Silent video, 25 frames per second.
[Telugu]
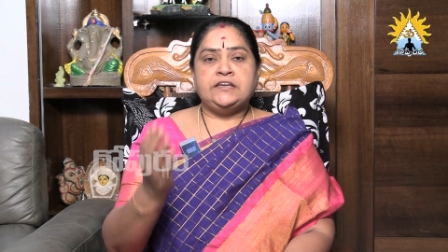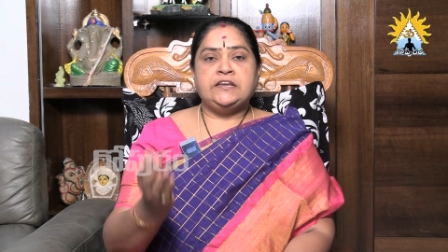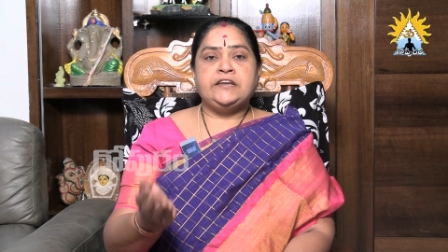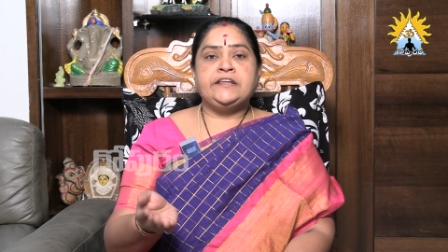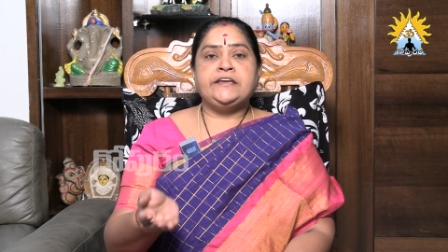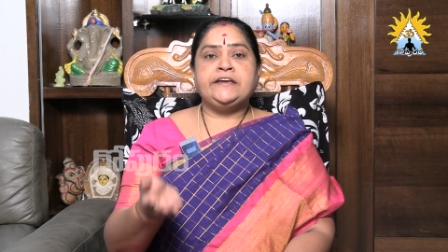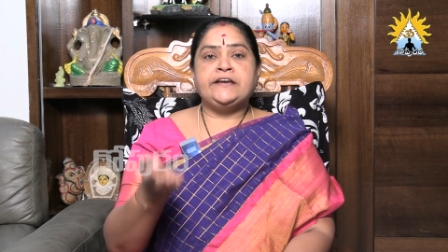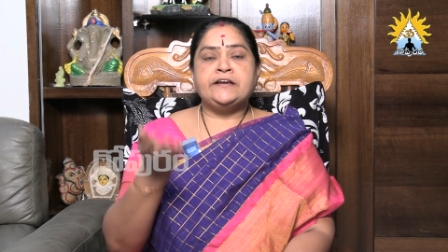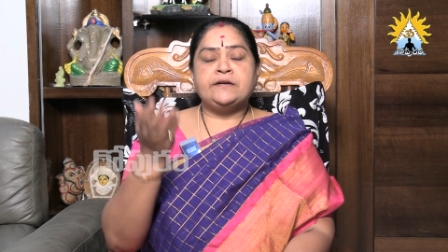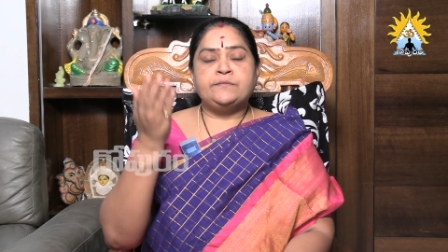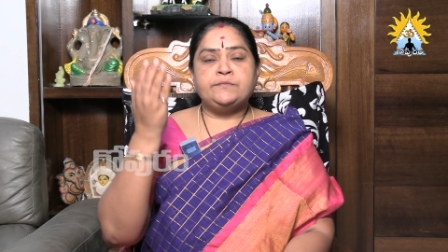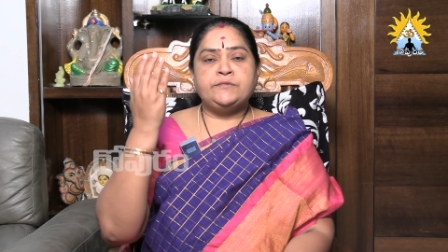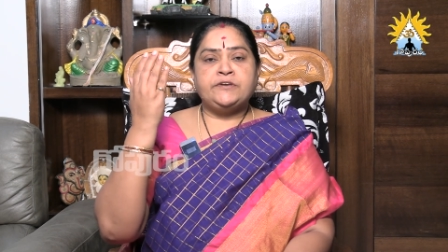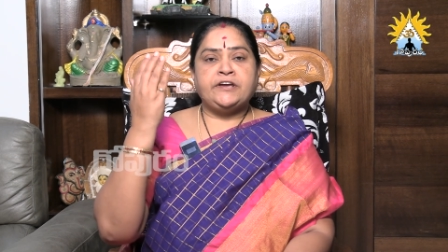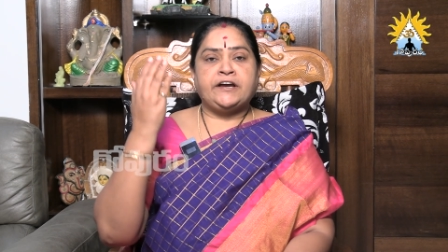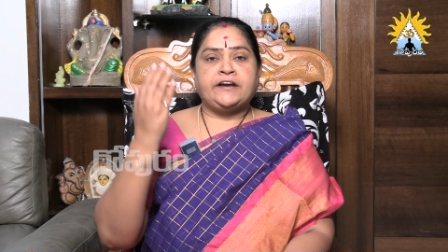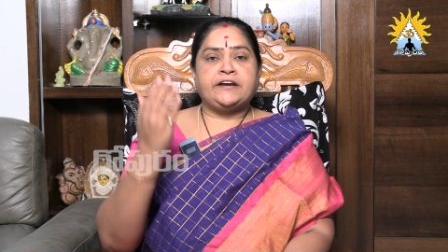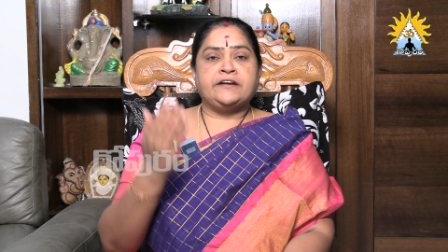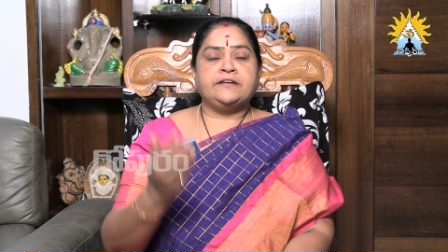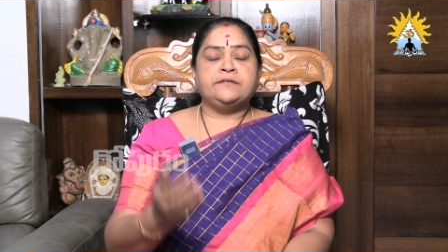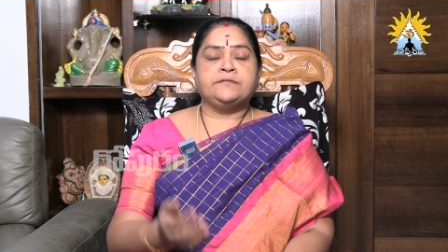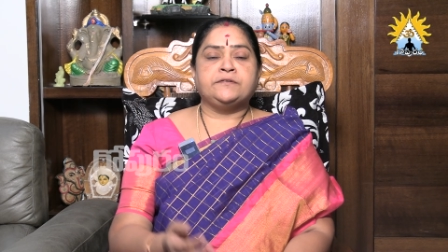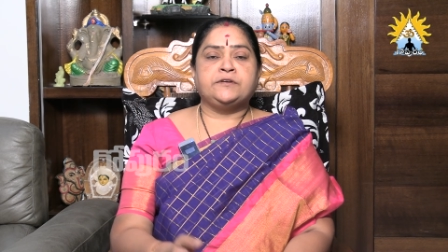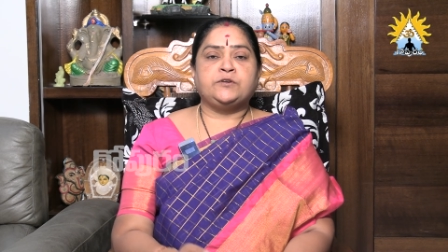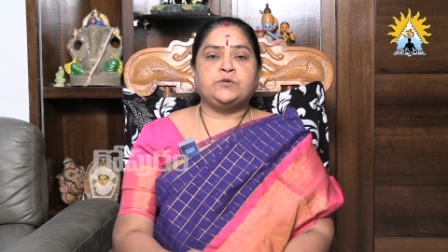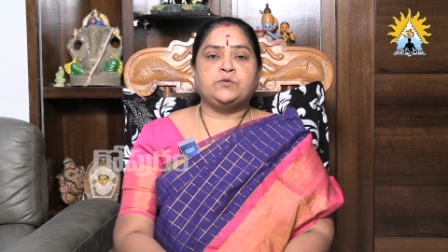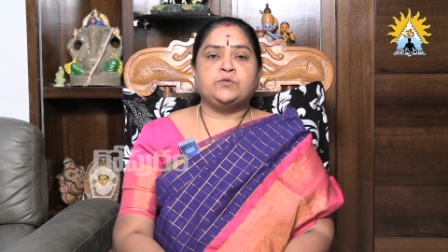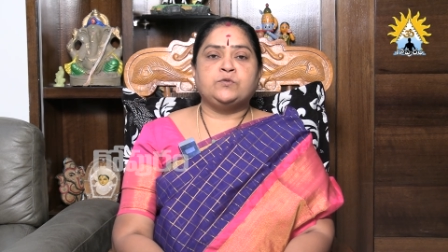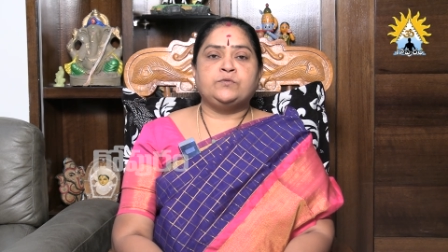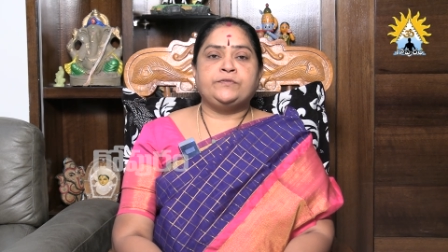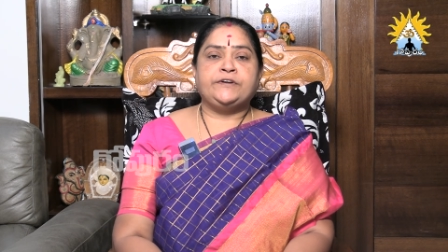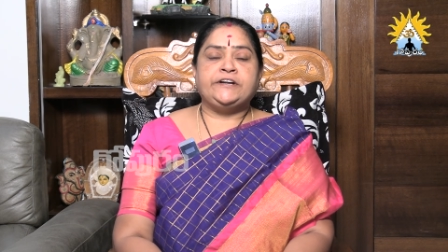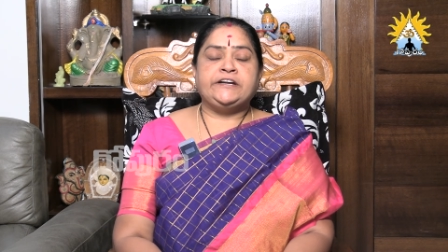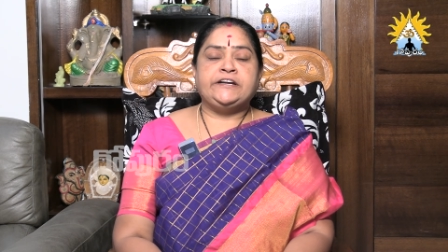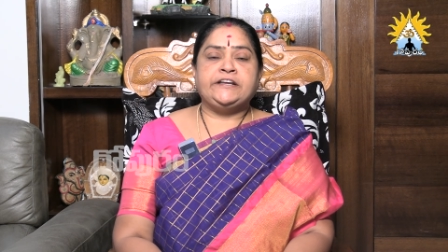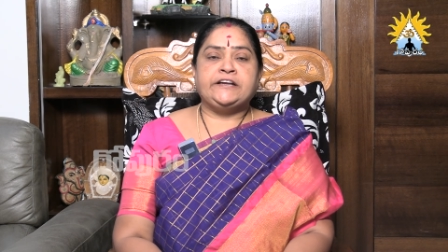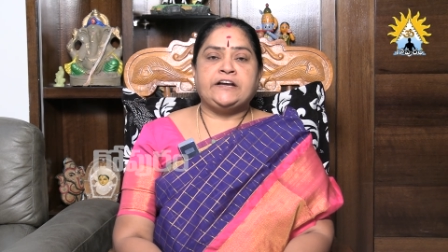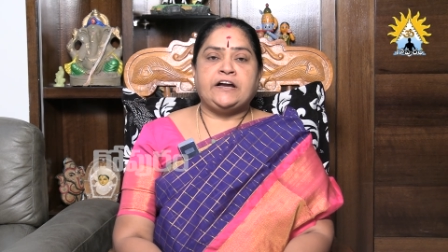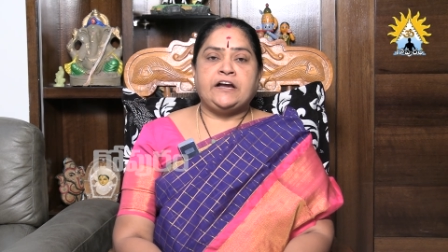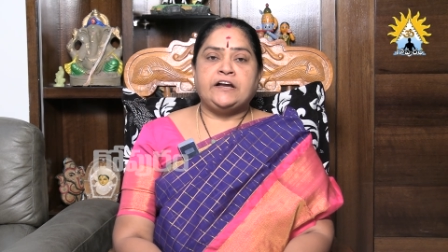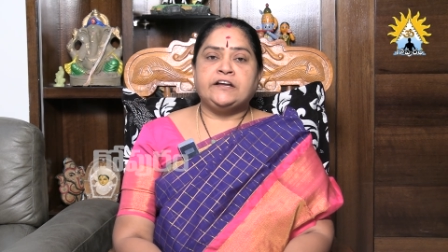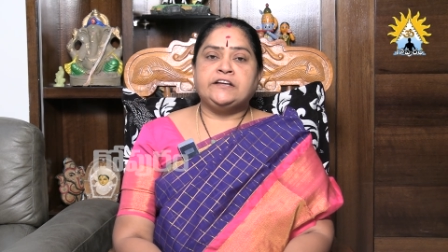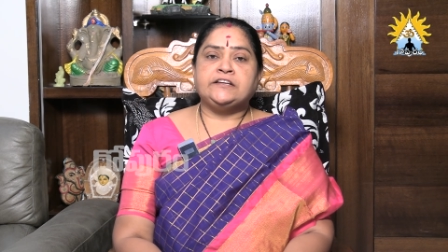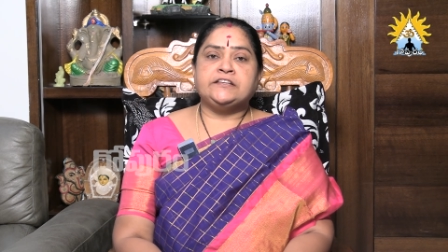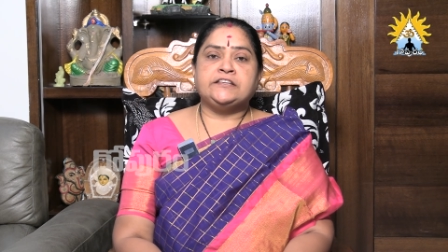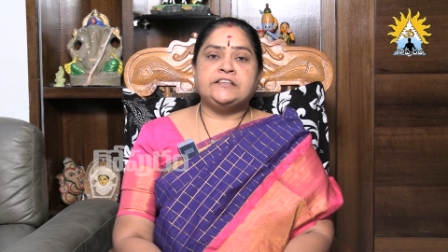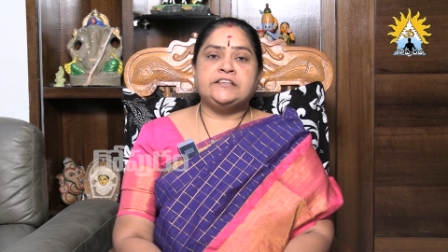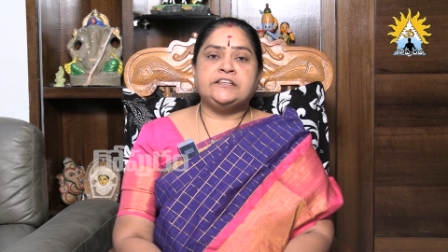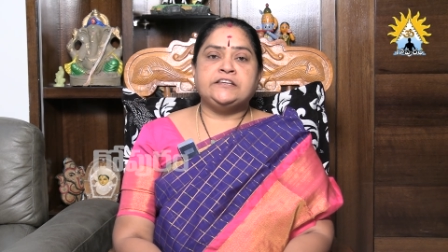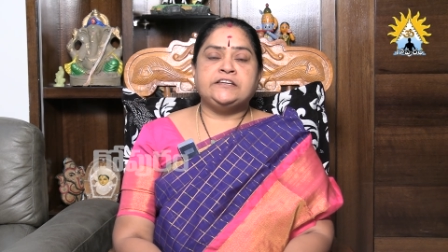లింగం ఎక్కడి వరకు వెళ్ళి
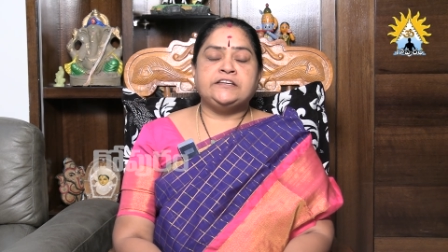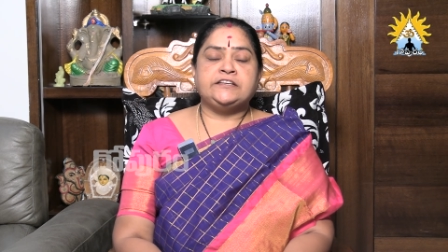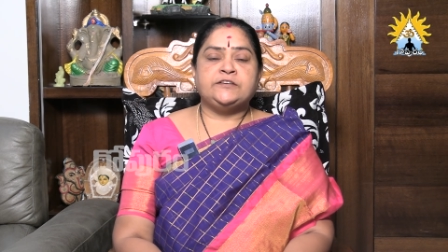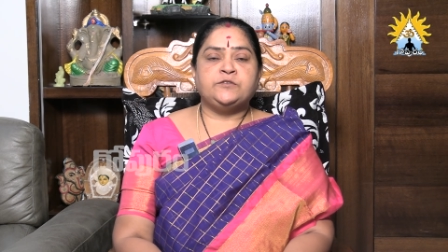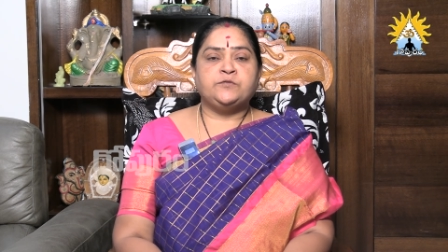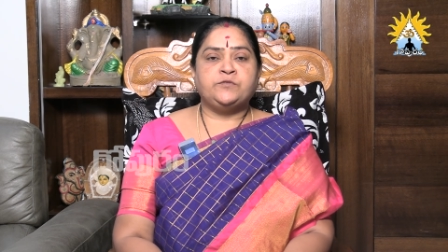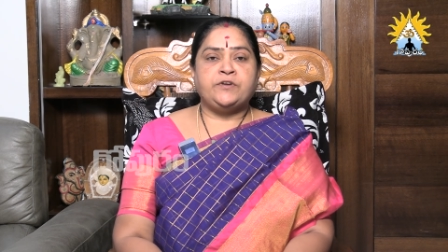ఆగింది